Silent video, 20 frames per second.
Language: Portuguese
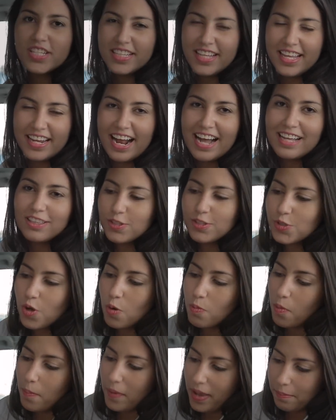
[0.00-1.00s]
considerados
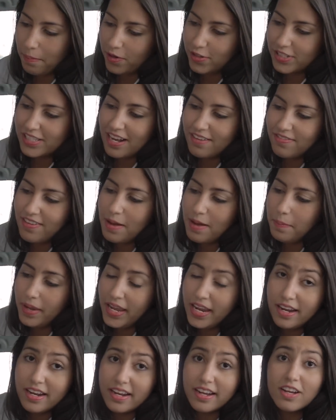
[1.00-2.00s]
como membros da
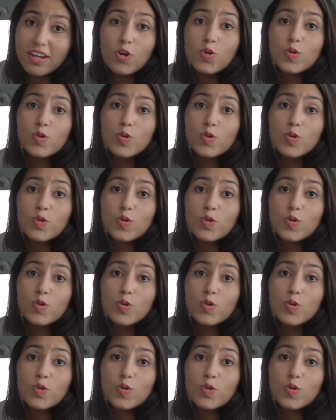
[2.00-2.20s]
família,